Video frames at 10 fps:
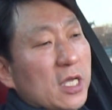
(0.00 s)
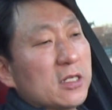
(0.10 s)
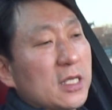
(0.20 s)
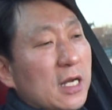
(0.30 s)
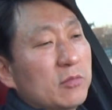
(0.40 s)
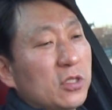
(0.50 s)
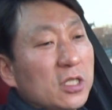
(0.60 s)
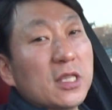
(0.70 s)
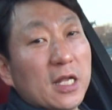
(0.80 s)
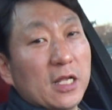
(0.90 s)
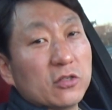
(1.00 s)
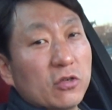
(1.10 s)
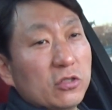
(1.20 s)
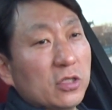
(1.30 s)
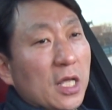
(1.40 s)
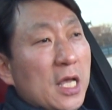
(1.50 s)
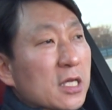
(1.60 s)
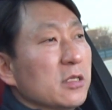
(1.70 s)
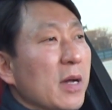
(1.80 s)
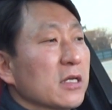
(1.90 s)
사는 사람들이 있다라는 거는
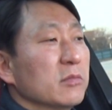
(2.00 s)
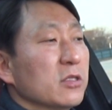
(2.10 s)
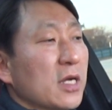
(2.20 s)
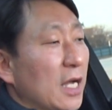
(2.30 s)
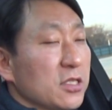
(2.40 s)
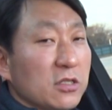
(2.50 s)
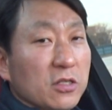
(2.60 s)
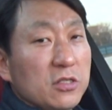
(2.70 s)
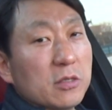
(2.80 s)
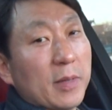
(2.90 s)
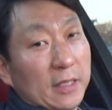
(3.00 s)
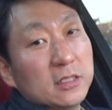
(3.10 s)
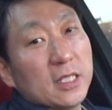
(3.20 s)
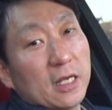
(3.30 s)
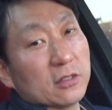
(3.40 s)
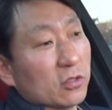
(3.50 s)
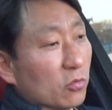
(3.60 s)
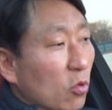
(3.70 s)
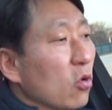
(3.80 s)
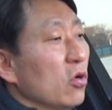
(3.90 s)
그만큼 그 가치를 인정받는다는
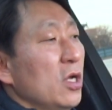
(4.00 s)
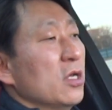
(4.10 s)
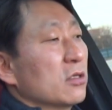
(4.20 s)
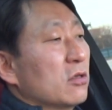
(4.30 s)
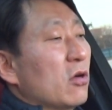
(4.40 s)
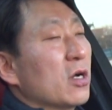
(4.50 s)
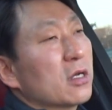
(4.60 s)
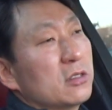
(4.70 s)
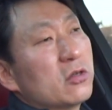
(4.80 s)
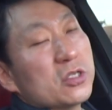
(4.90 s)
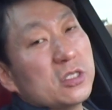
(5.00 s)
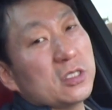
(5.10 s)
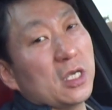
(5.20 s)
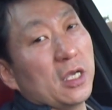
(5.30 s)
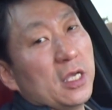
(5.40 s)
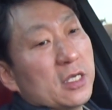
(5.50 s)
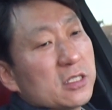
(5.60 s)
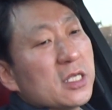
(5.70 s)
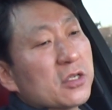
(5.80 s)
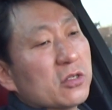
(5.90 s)
건고 그거 그것이 이제
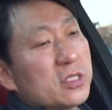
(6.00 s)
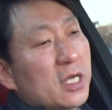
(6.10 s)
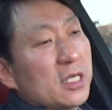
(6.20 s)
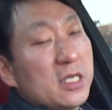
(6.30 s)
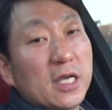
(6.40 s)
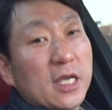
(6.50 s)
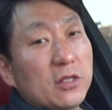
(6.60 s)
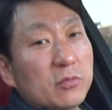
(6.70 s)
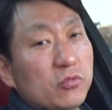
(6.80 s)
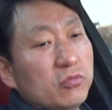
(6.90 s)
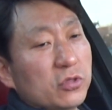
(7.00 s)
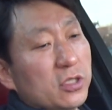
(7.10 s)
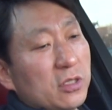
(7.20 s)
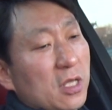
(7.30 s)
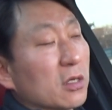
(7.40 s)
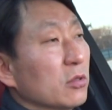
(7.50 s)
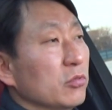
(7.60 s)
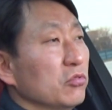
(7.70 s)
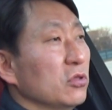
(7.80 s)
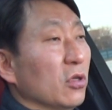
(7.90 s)
시장 경제가 이야기하는 부분들인데 그
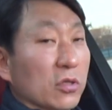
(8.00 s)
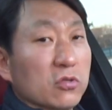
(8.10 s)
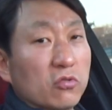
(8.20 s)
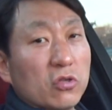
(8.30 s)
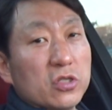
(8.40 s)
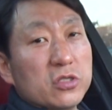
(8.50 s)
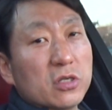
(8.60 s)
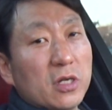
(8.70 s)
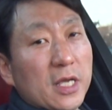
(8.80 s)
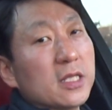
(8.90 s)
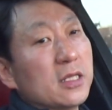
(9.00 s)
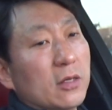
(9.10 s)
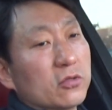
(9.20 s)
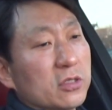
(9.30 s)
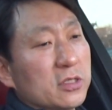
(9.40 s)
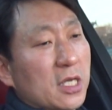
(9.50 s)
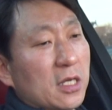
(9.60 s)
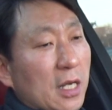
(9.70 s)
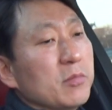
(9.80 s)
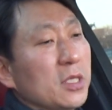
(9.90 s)
부분은 어느 정도는 인정을 해야 된다고 저는
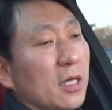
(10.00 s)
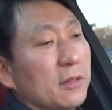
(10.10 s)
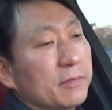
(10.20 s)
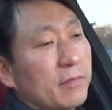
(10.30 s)
생각을 합니다.